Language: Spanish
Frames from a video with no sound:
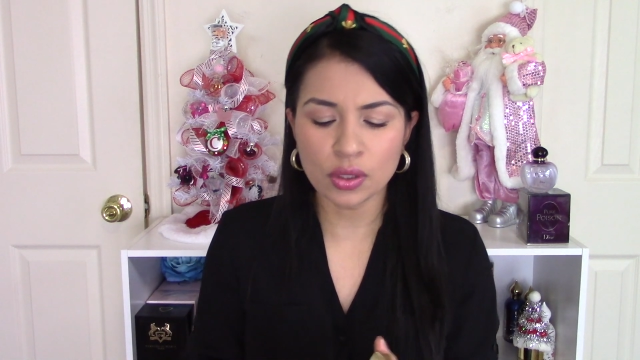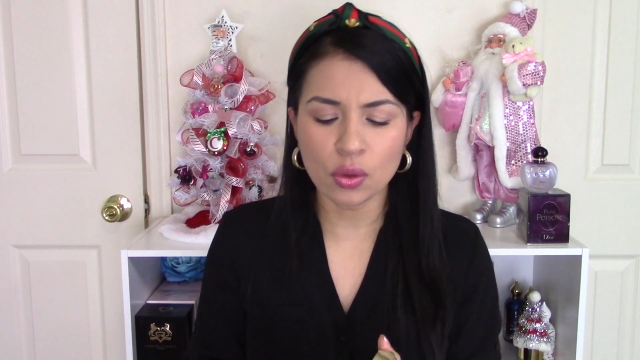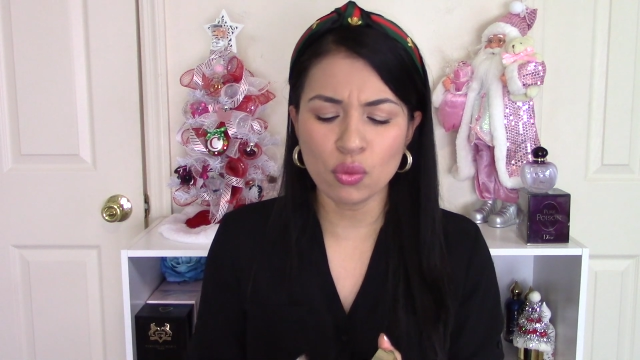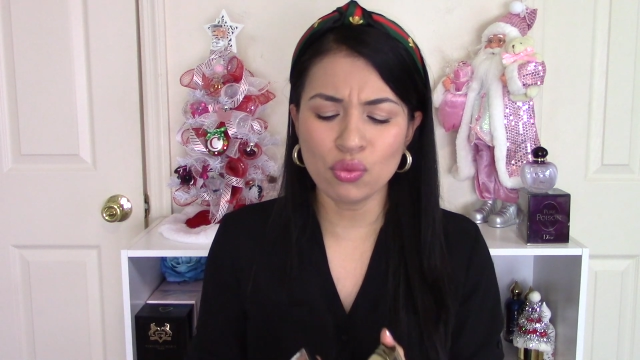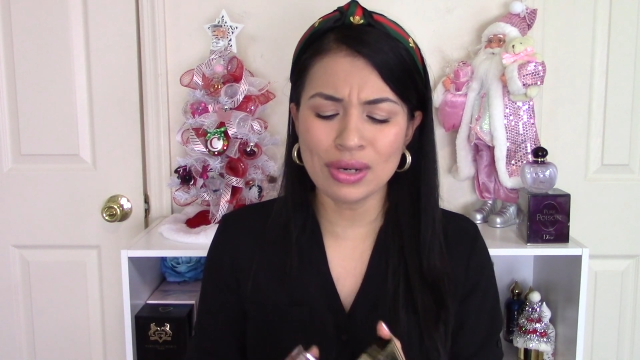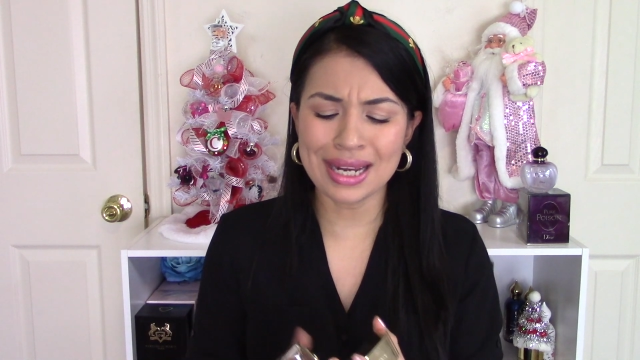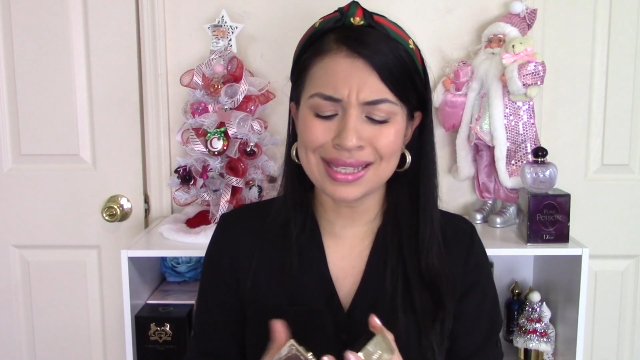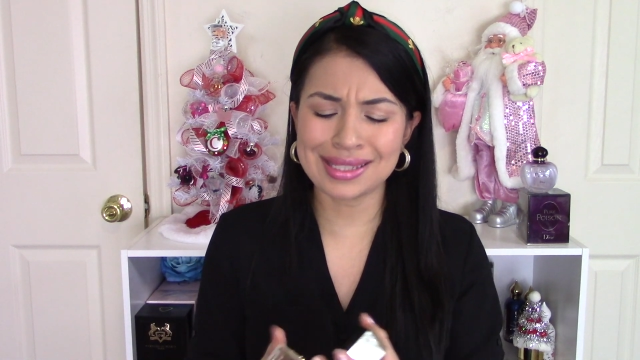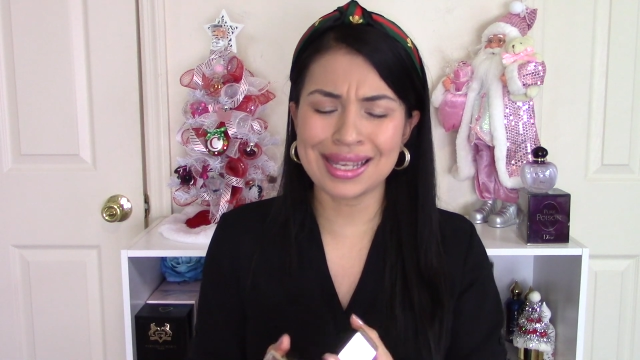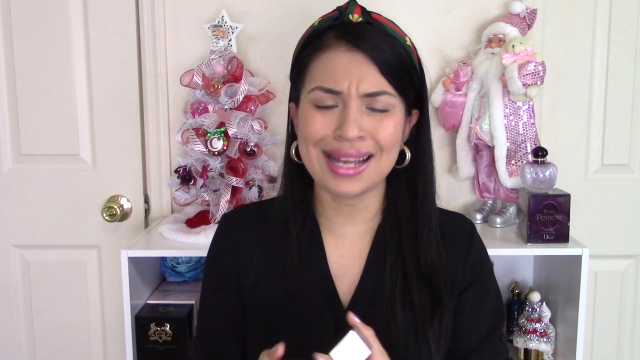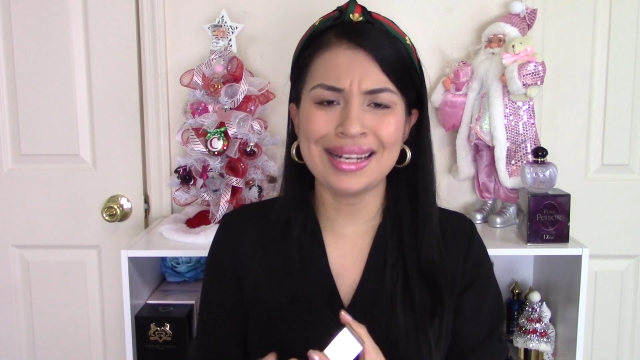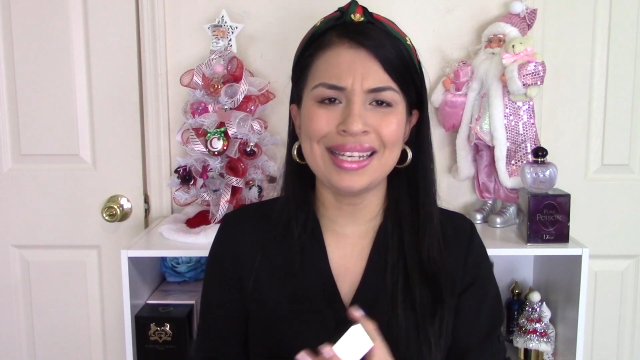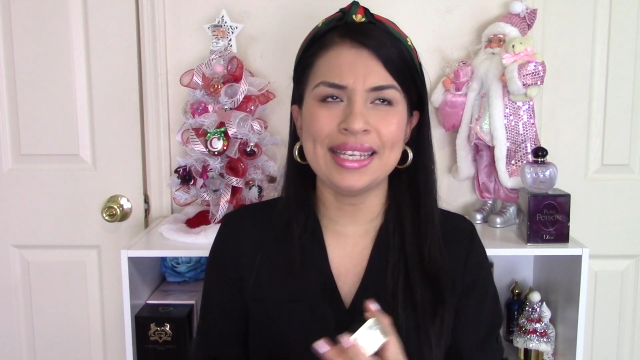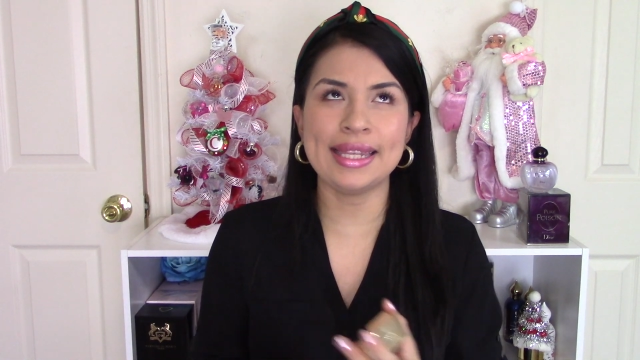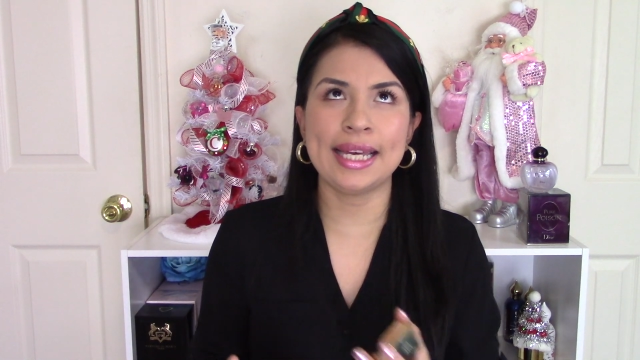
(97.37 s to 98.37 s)
una
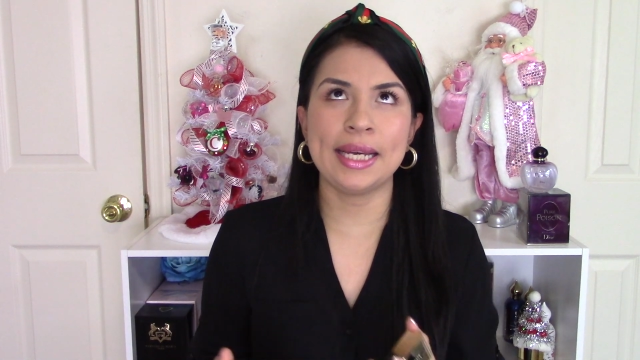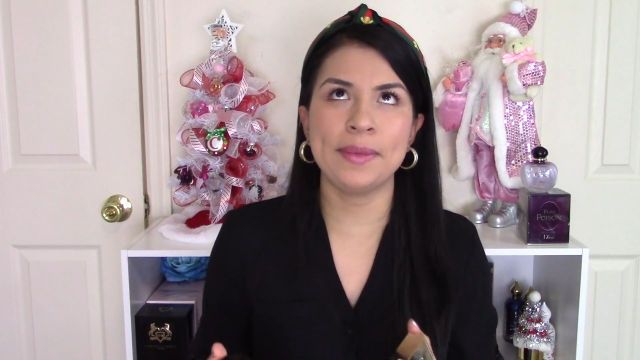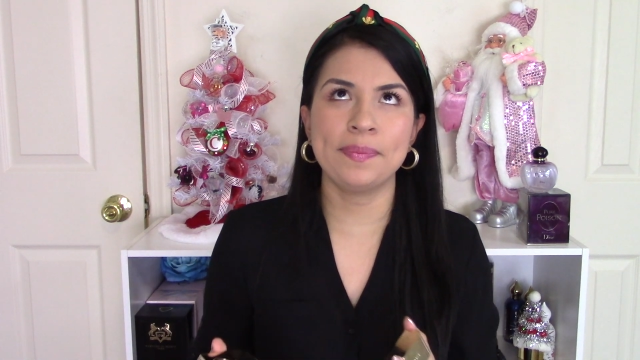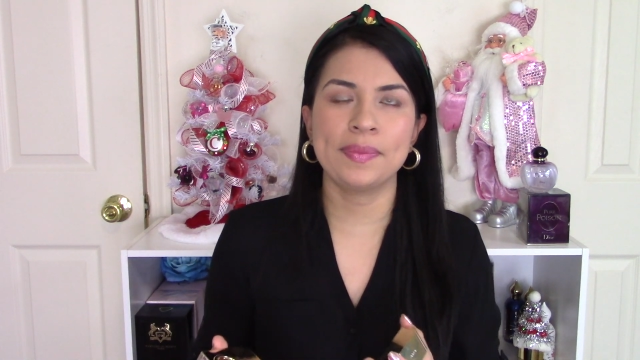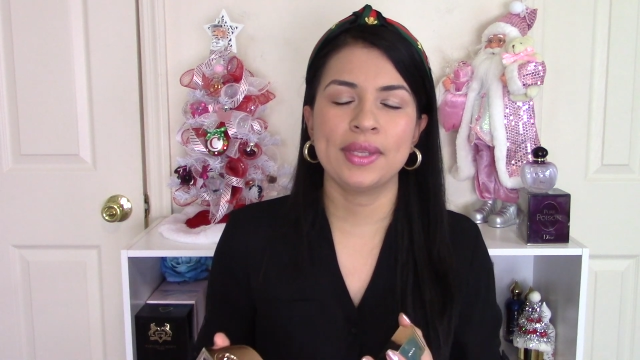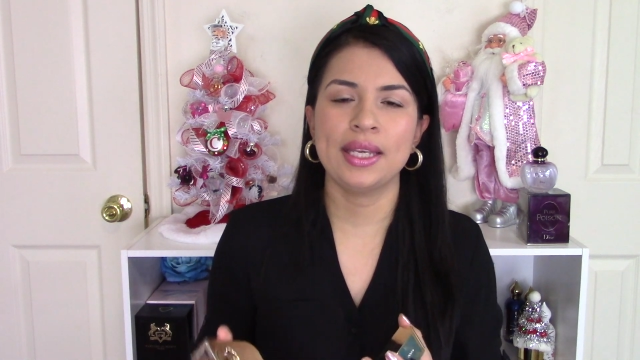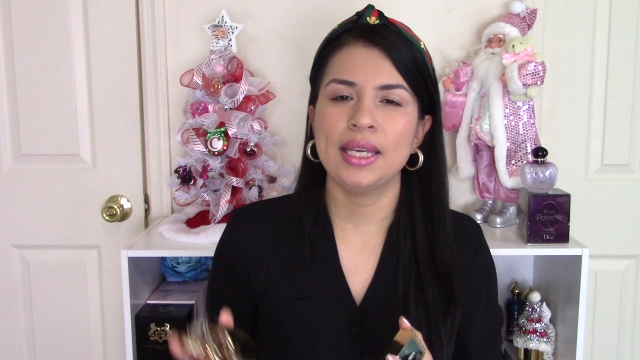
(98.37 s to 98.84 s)
salida